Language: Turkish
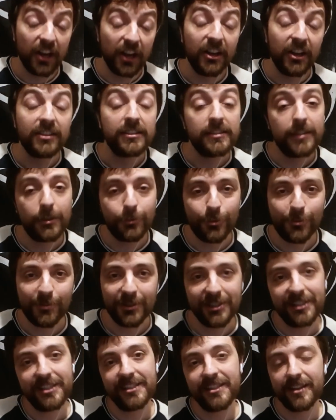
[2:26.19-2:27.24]
Hayatınızda
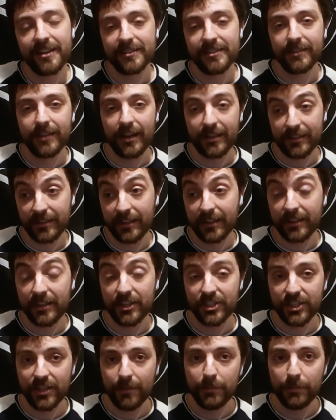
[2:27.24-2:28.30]
duymadığınız dertleri
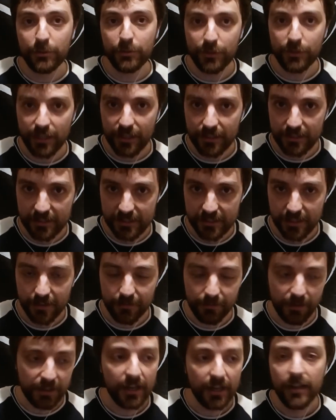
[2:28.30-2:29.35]
yaşayan bir dünya
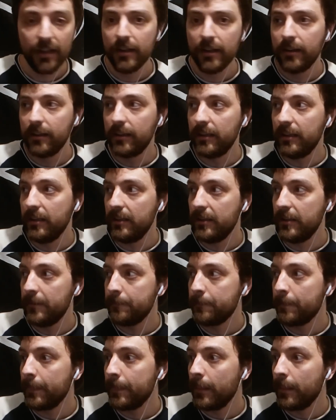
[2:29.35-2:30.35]
insan var. E,